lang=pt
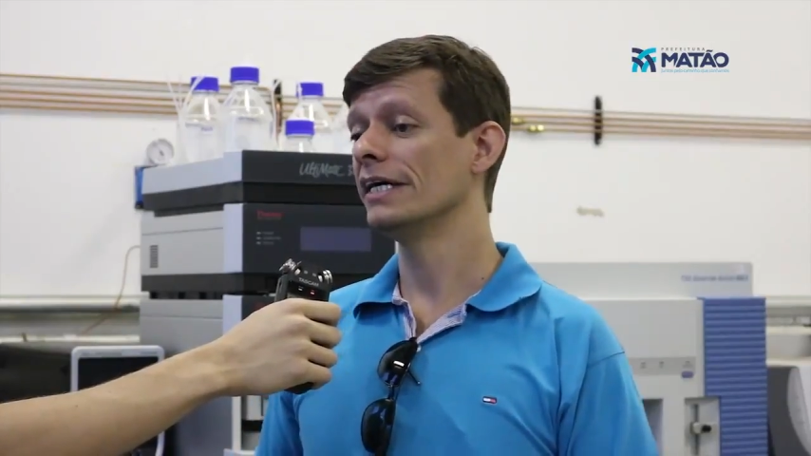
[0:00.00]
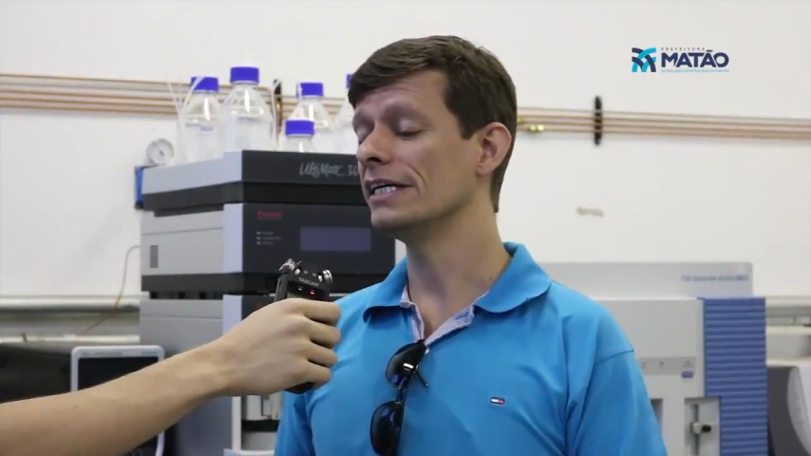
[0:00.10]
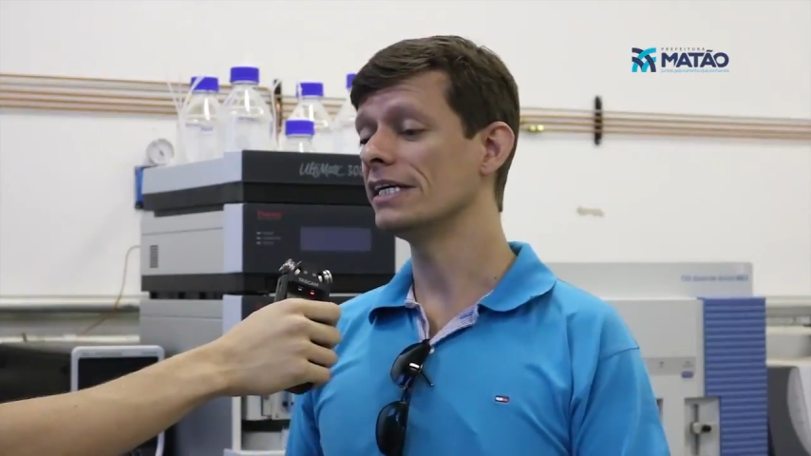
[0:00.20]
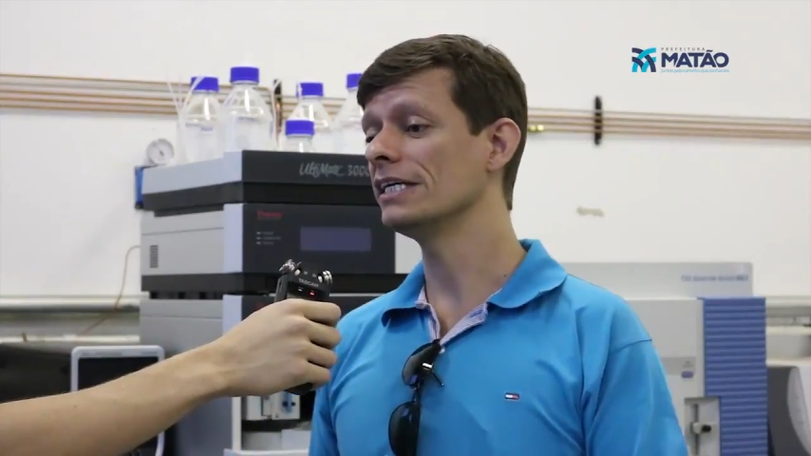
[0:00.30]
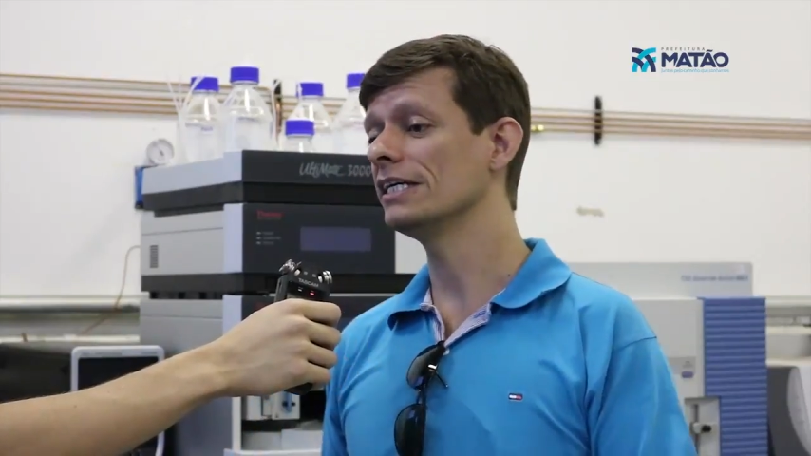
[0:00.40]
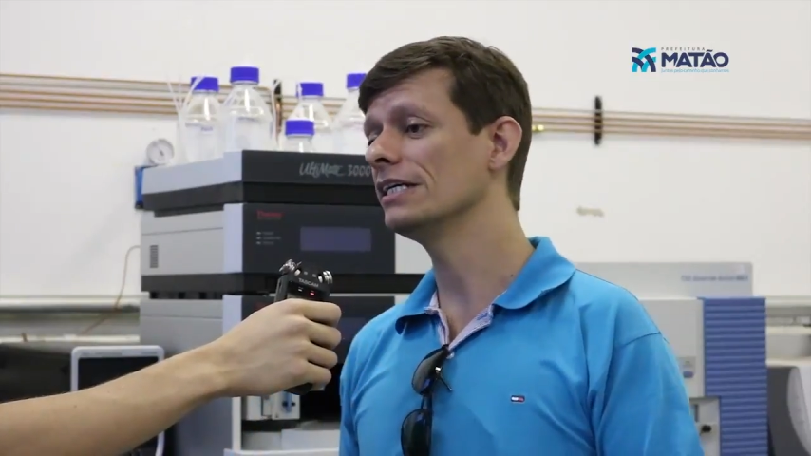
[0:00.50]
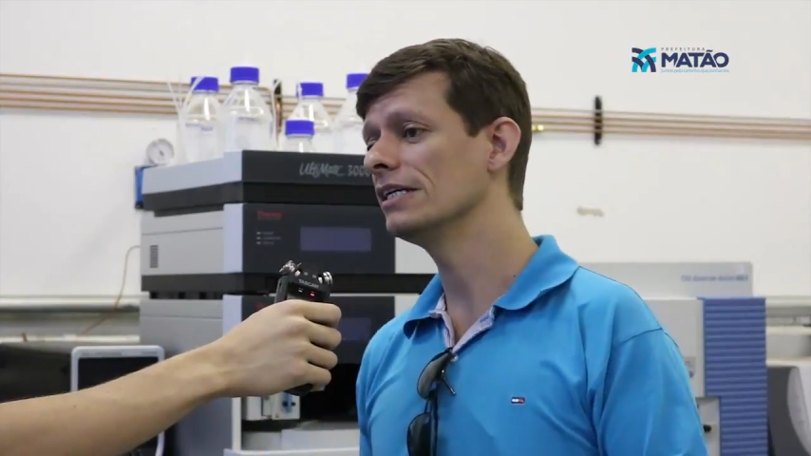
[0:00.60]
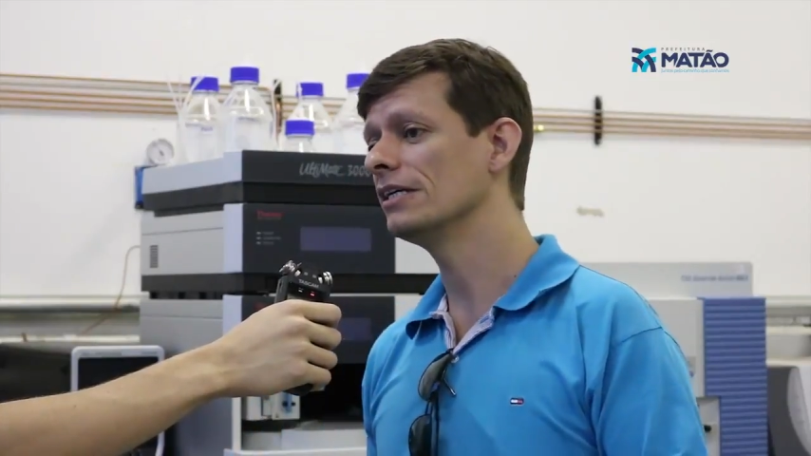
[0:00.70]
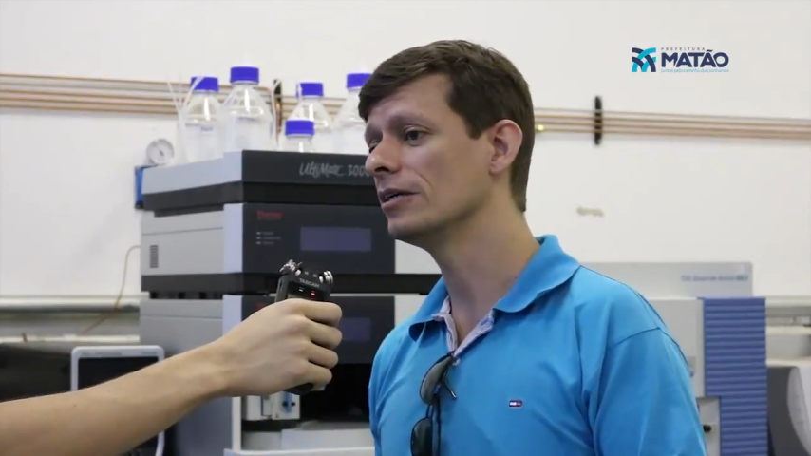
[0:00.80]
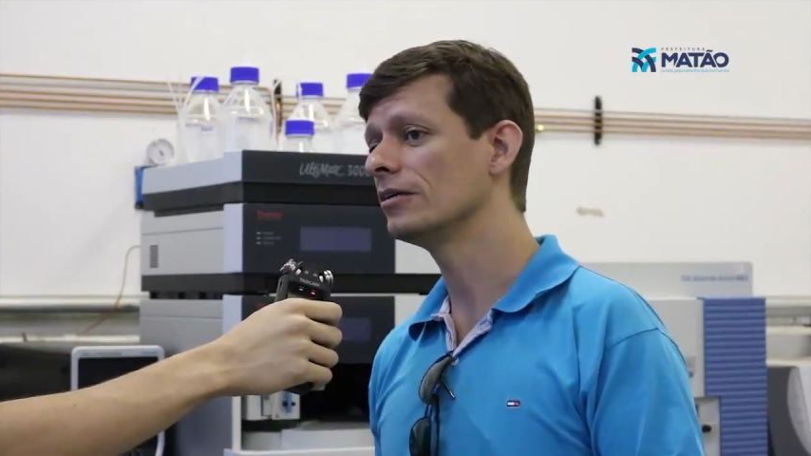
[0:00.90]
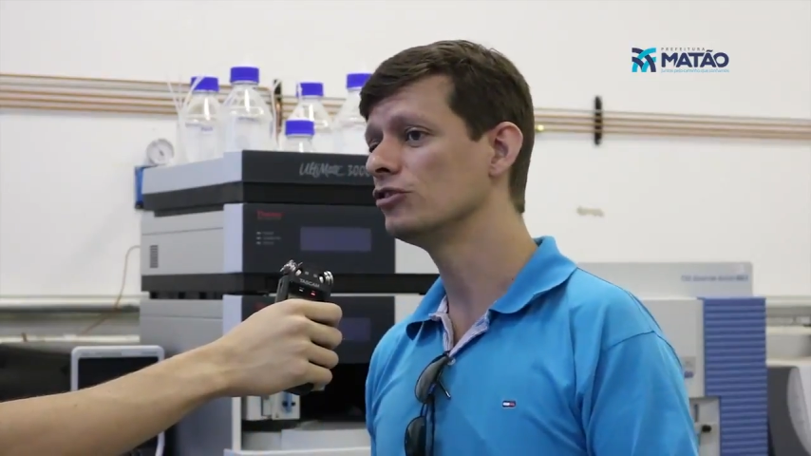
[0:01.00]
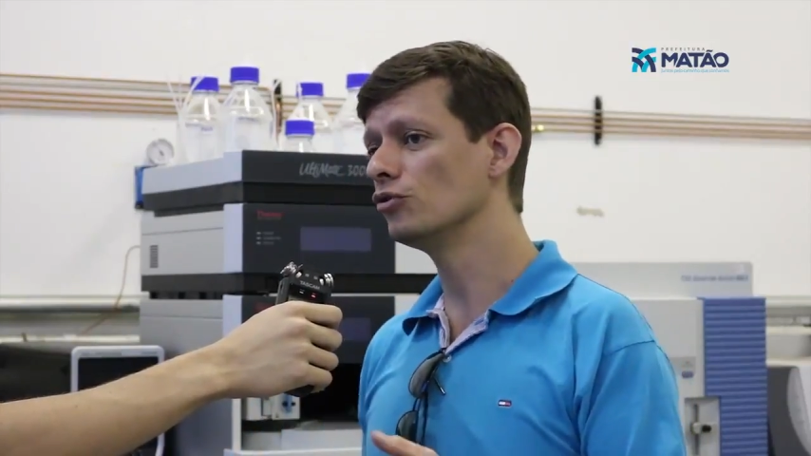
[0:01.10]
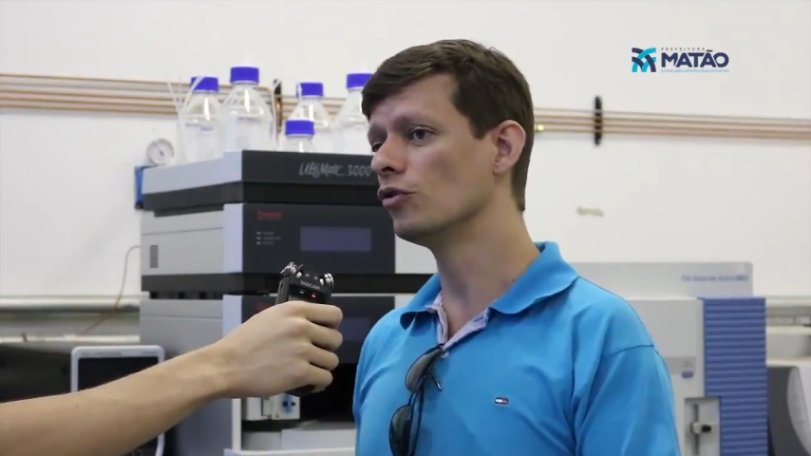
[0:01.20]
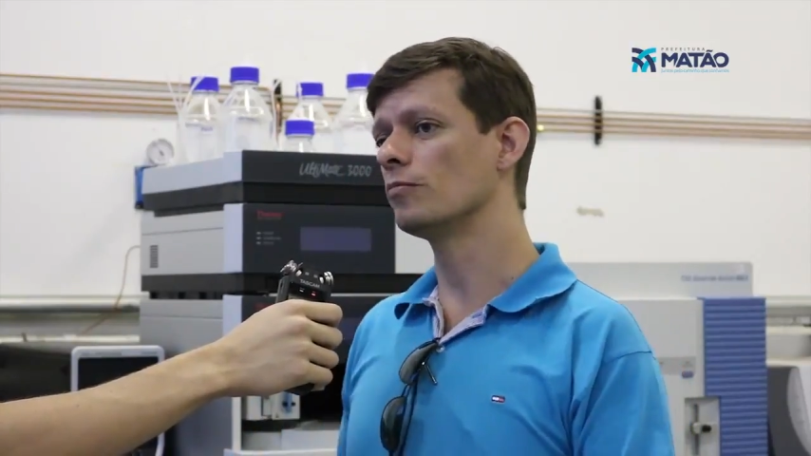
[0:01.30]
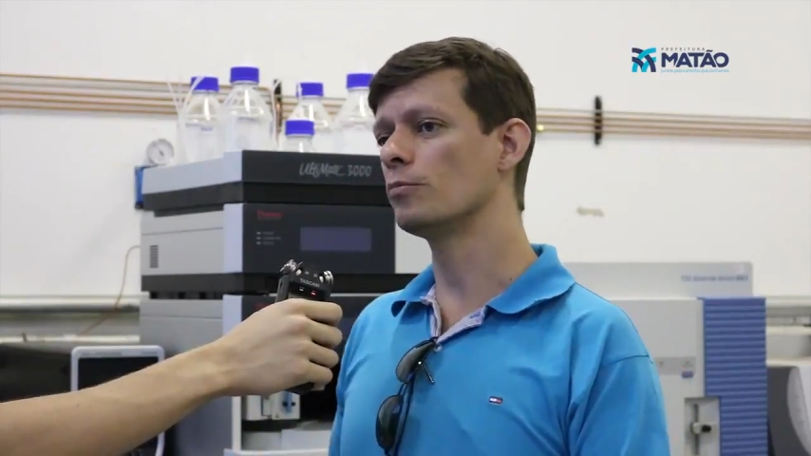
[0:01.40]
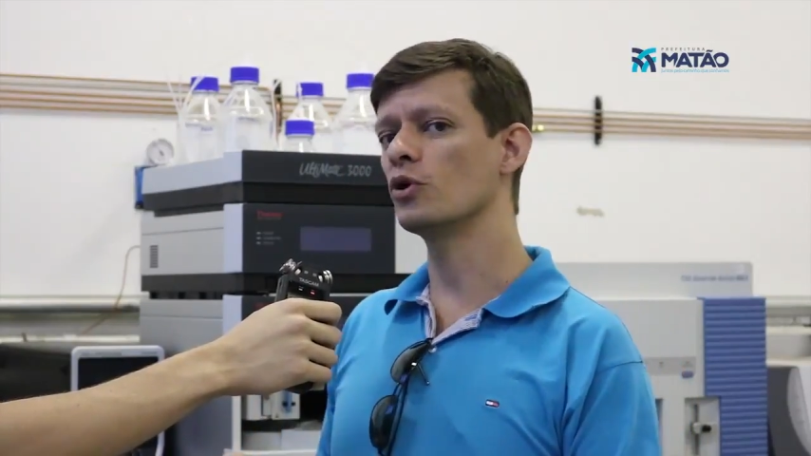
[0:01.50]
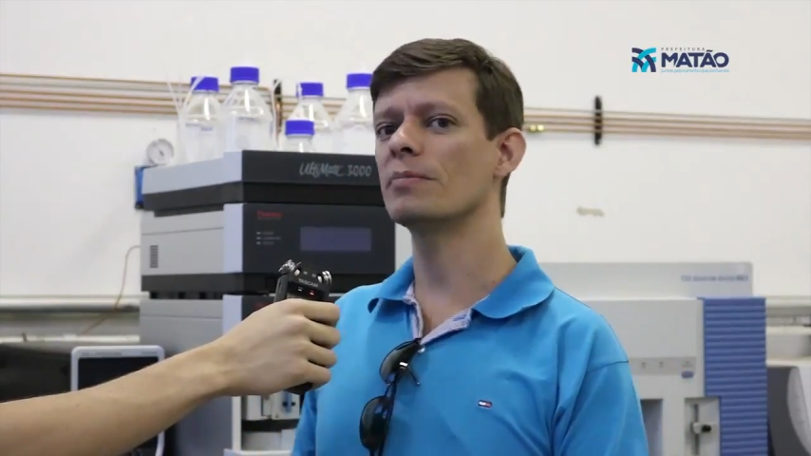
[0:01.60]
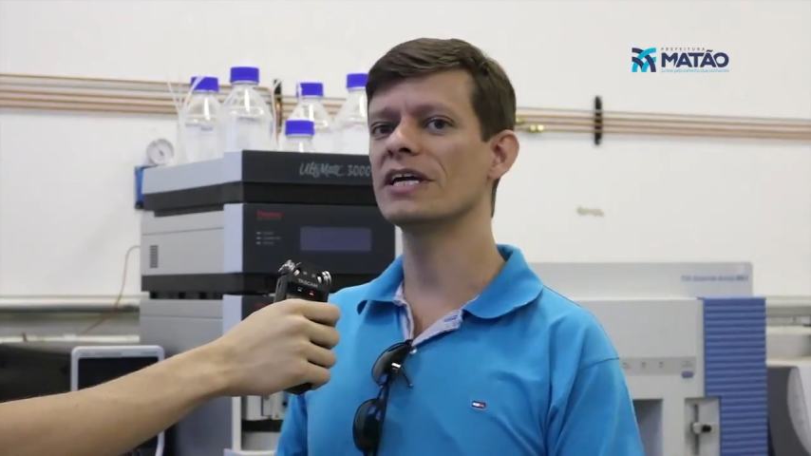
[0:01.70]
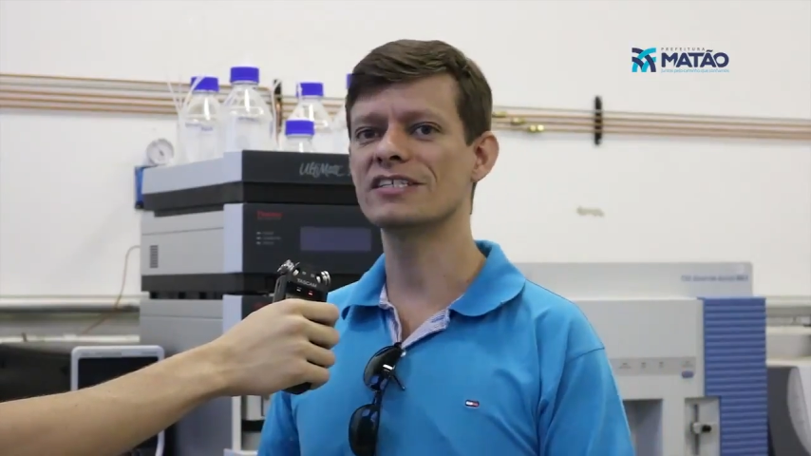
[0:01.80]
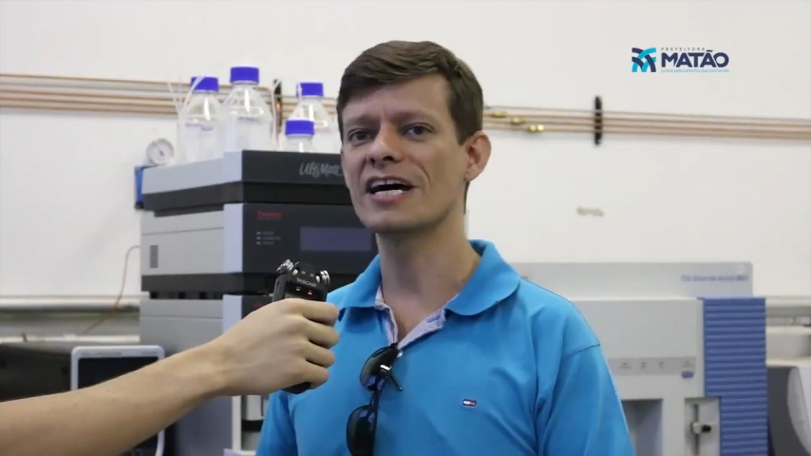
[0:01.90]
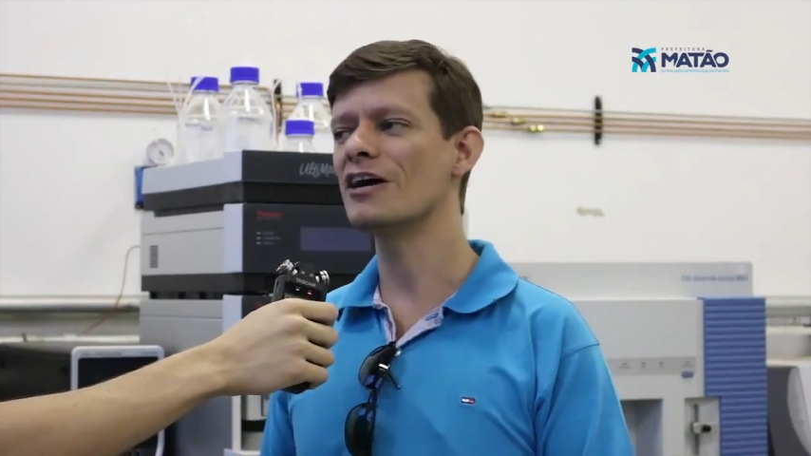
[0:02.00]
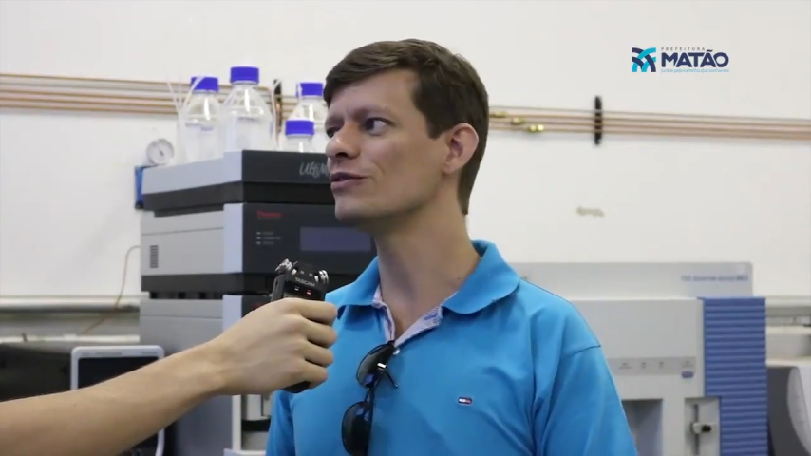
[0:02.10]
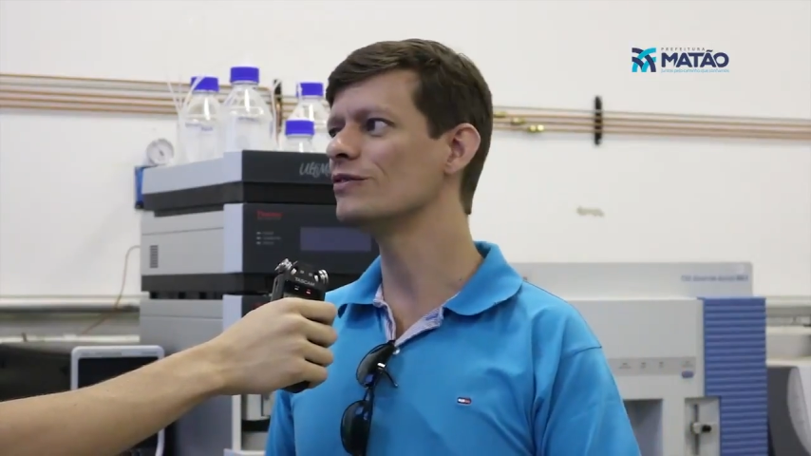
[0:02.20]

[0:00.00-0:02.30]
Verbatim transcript: E que, de novo, para o empresário,